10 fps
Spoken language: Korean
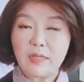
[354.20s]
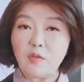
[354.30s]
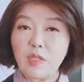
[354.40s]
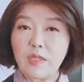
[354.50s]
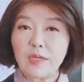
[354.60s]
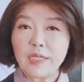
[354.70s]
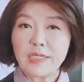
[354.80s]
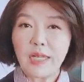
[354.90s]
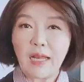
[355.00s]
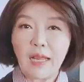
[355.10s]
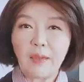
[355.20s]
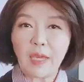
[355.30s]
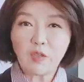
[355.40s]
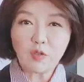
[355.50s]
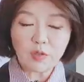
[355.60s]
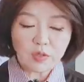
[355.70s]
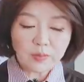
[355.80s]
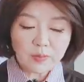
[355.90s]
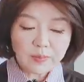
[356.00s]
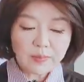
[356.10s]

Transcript: 트위터의 지난해 매출